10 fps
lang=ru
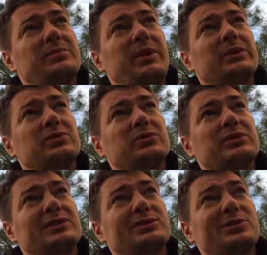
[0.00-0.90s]
продукт
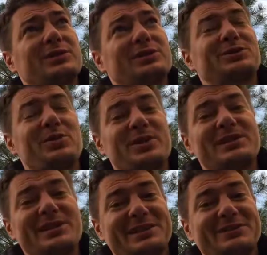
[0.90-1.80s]
на
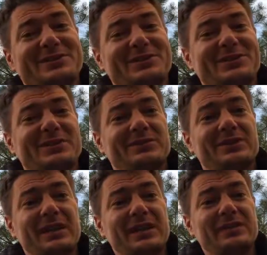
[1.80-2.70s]
100%, на э,
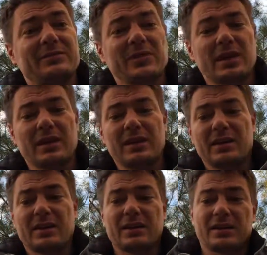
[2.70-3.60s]
виральным,
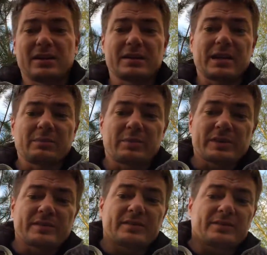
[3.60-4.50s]
а, я бы
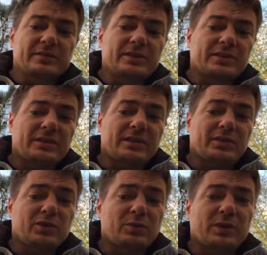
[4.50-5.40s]
посоветовал делать
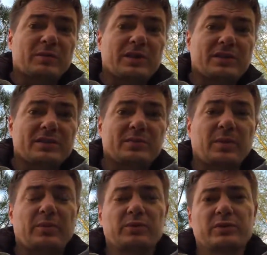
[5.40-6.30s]
антихрупкий маркетинг.
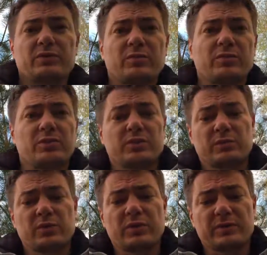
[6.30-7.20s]
По поводу него было уже
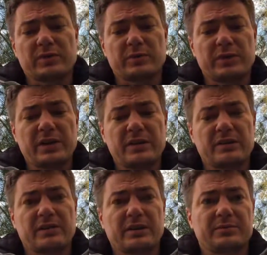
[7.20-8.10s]
много
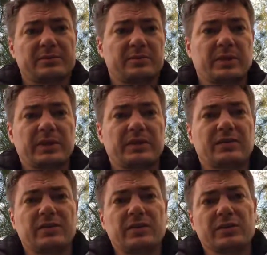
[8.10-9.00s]
выступлений. Там под
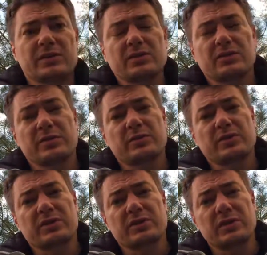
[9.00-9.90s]
этим видео ссылку
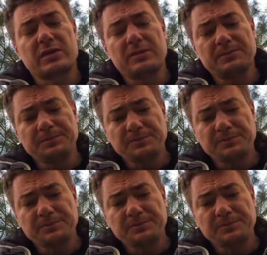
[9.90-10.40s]
сможете найти.